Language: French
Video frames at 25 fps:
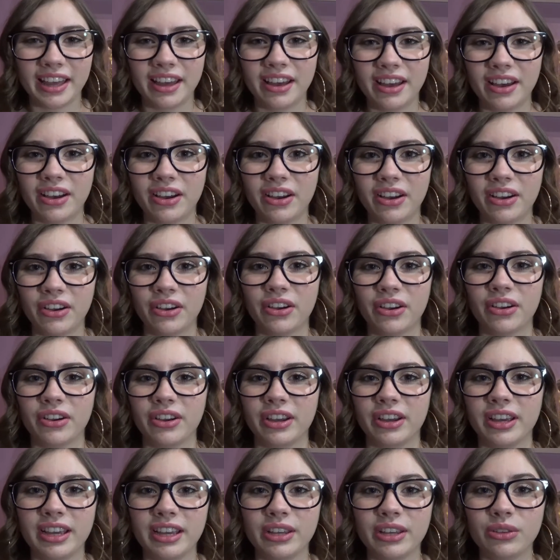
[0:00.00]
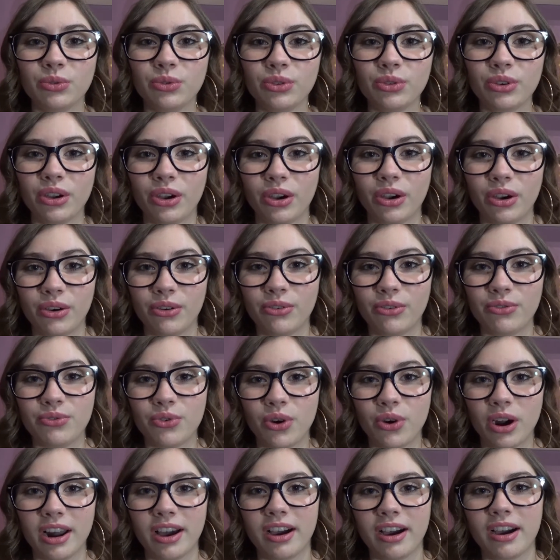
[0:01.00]
Euh, et donc
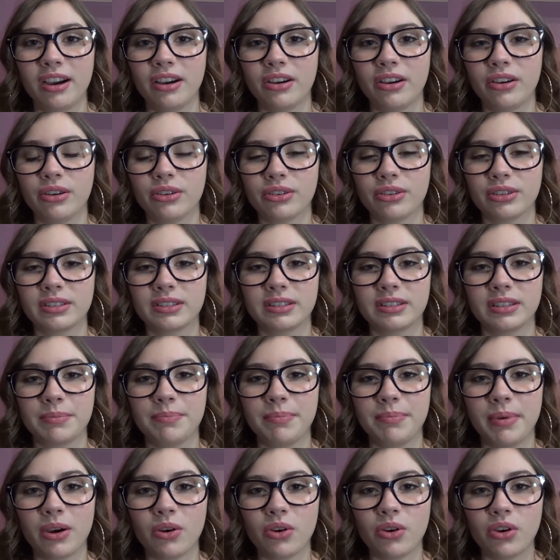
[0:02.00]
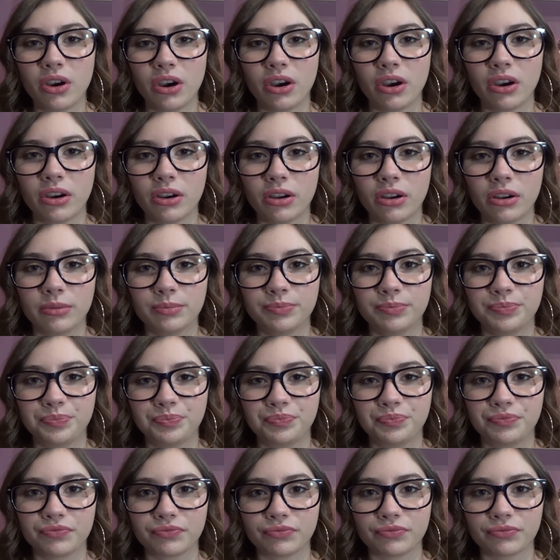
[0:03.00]
voilà, euh, c'est pas encore...
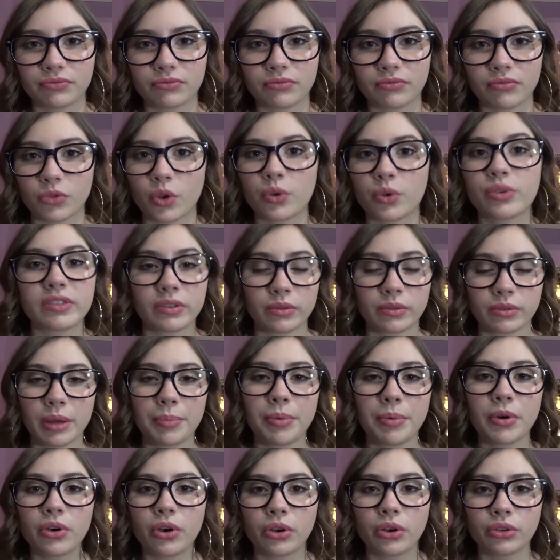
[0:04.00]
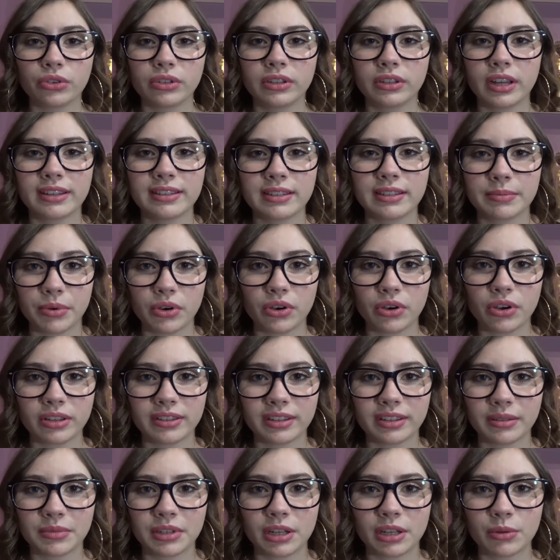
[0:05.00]
Euh, on n'a pas encore de date, c'est pas encore
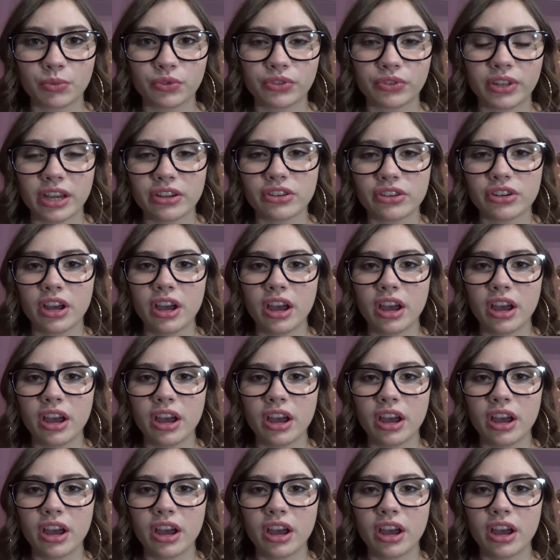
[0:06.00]
terminé le montage.